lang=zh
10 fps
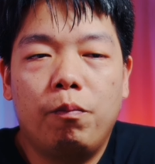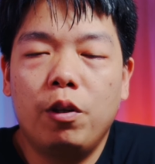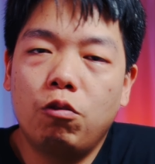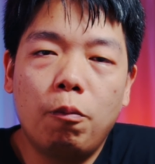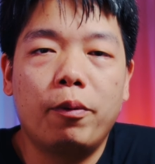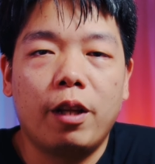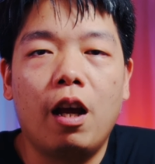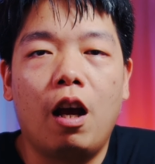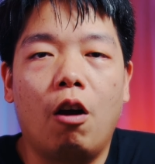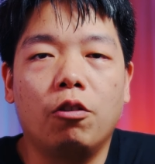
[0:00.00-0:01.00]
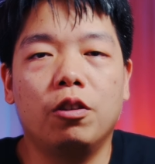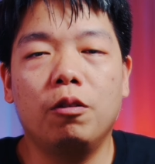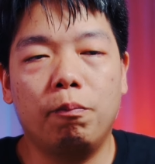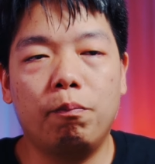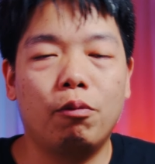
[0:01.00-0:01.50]
不能说不太好，就
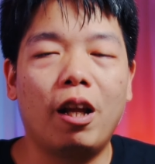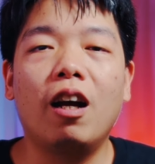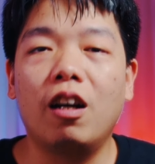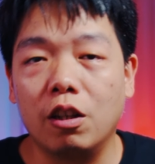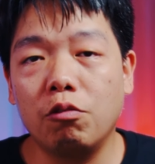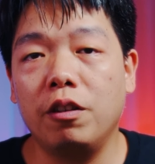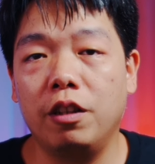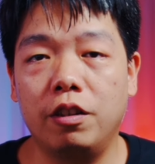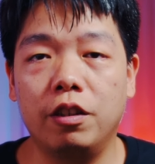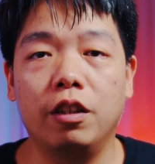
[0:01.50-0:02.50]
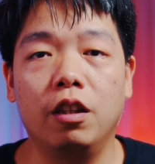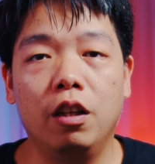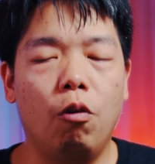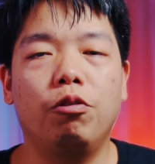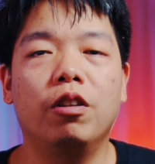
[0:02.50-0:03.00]
是不太合算的一件事情。
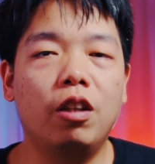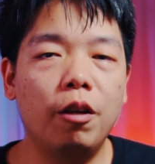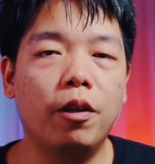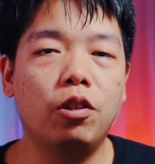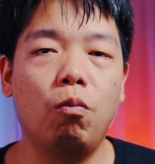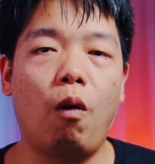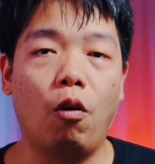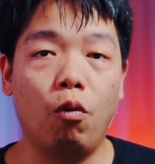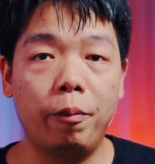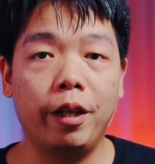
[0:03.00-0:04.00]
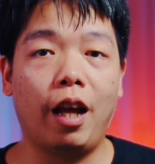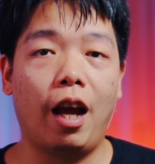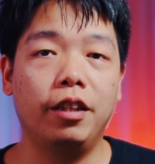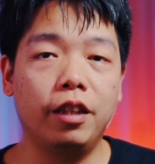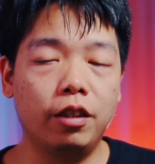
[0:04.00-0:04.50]
我觉得特别是网络平
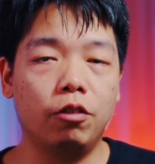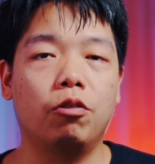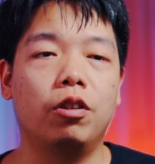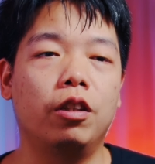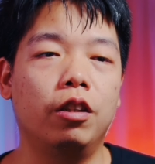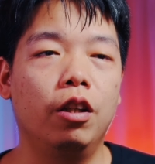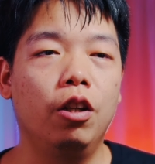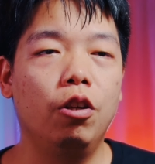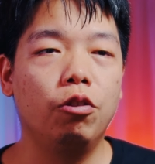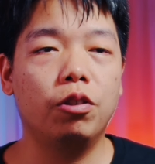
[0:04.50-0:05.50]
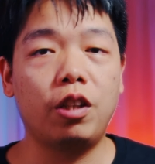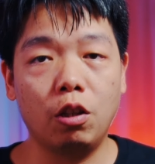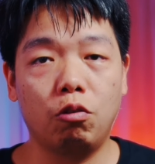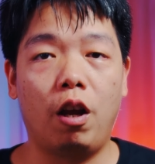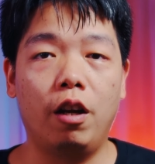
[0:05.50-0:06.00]
台现在这种事情去
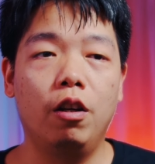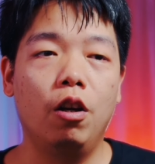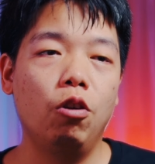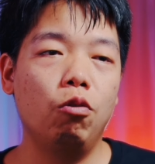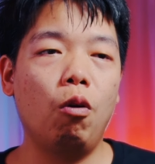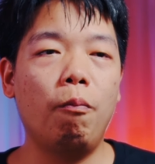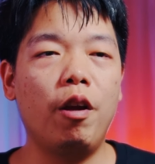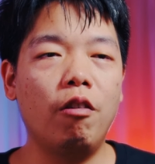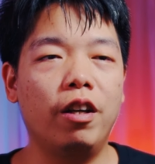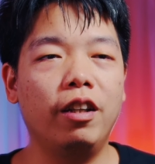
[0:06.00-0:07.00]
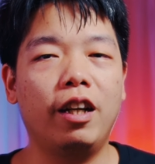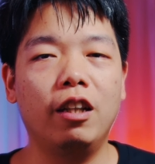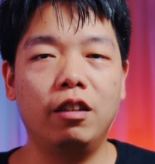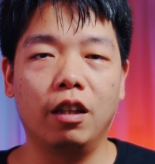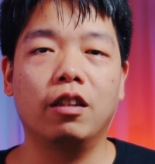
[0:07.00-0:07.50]
上传，如果没有人给
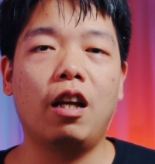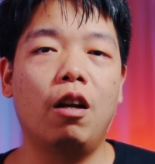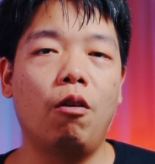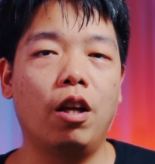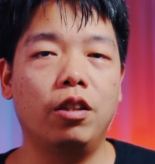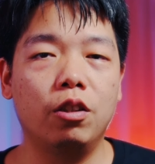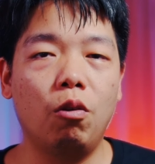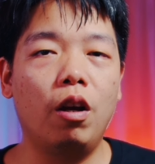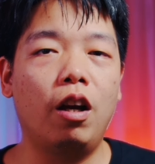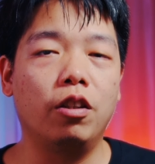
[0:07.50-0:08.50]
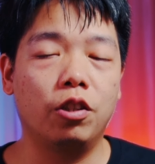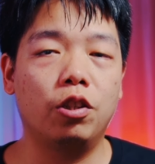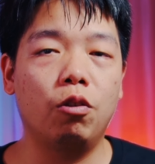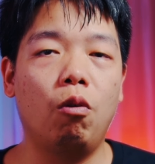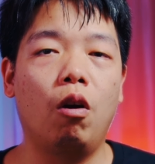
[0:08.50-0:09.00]
你点赞的话，其实会很
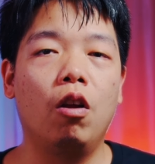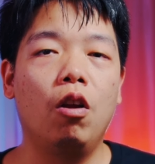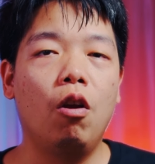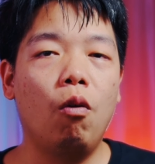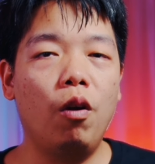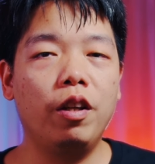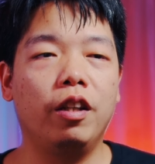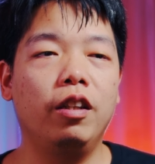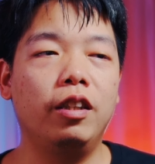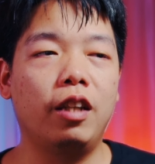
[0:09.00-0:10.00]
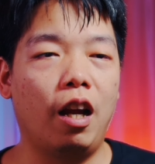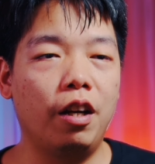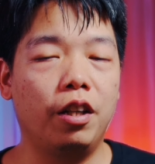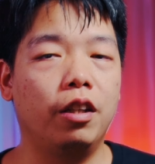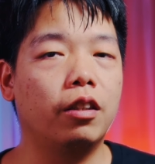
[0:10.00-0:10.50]
失落，会影
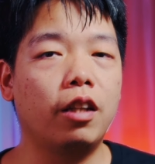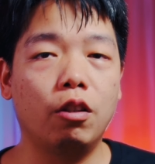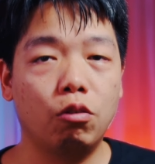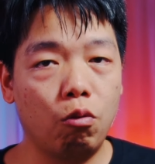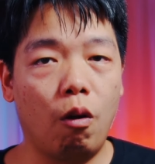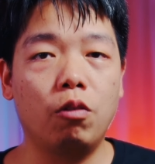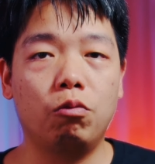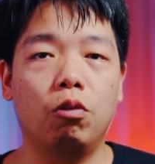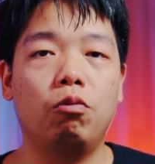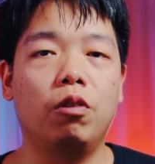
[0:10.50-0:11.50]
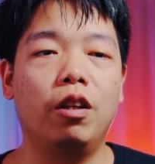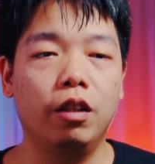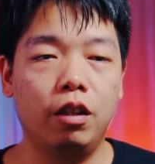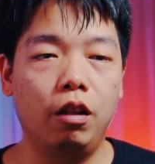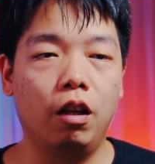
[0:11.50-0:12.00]
响你在创作中的
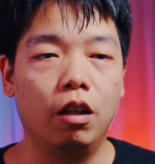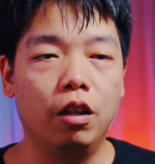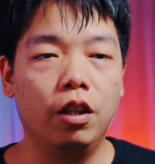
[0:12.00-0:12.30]
一个